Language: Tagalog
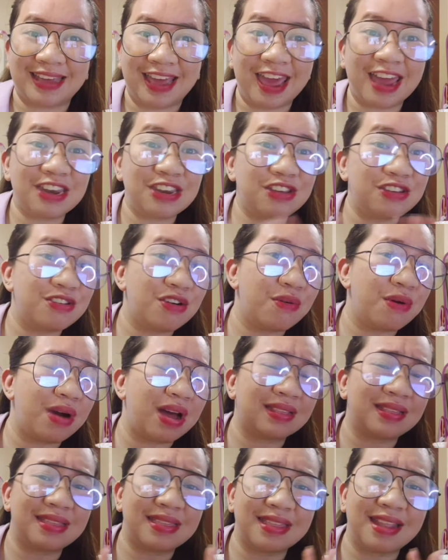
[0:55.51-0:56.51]
And you know
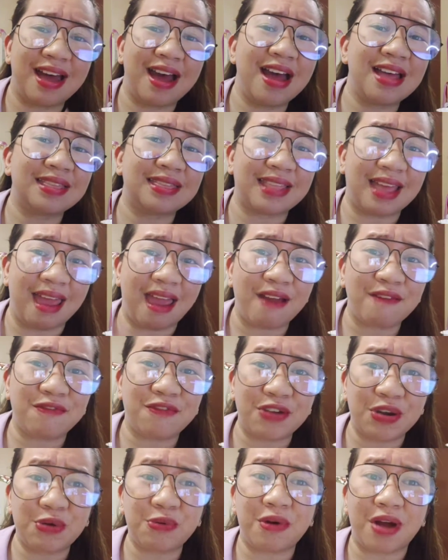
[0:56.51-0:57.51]
what? Not
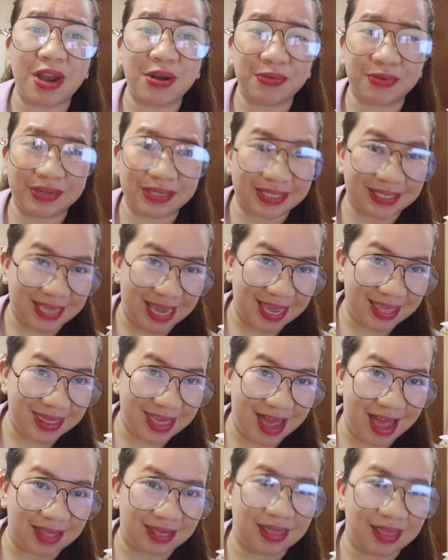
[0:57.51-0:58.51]
everyone will say
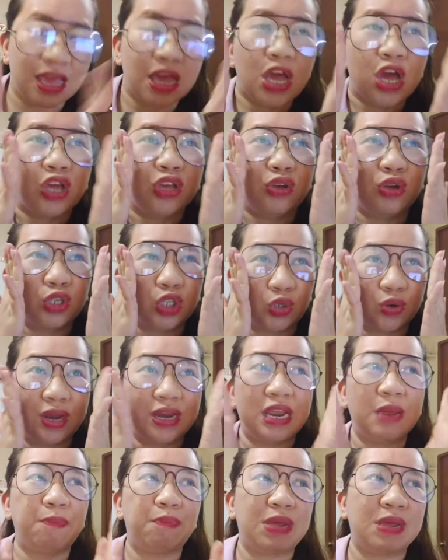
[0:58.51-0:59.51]
that
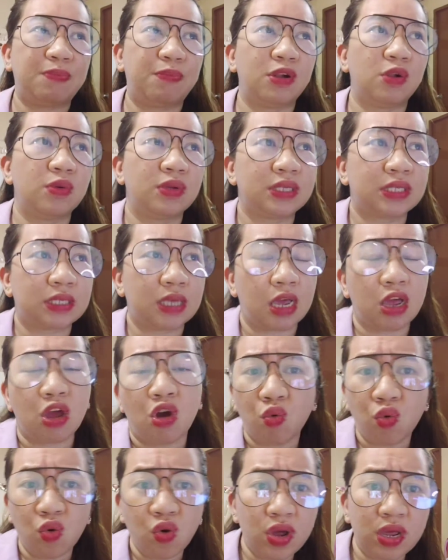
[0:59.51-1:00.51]
usually people will say,
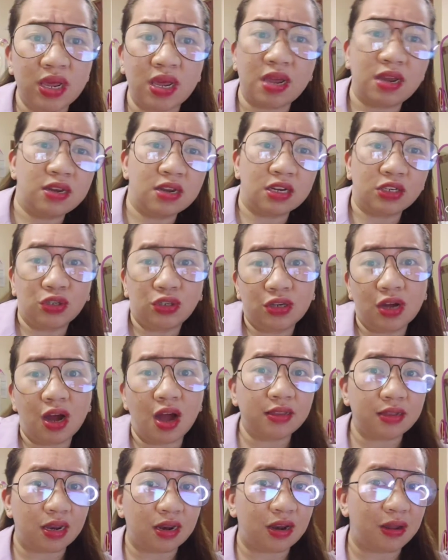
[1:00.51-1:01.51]
Uy, ignad yun ha,
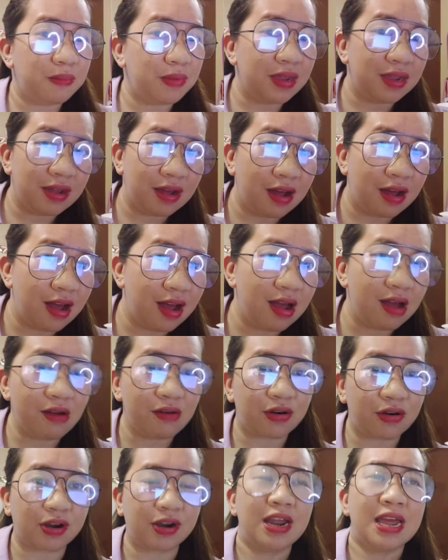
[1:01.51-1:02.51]
lami ha,
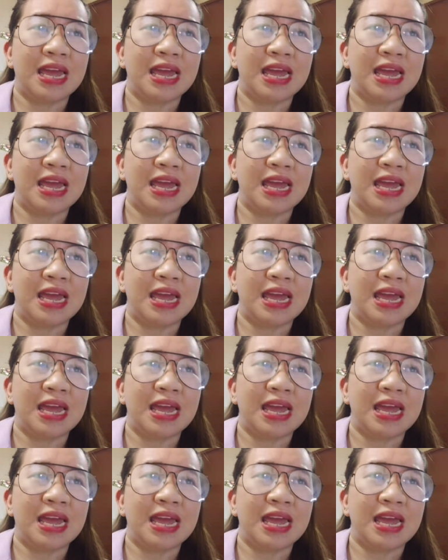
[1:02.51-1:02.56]
or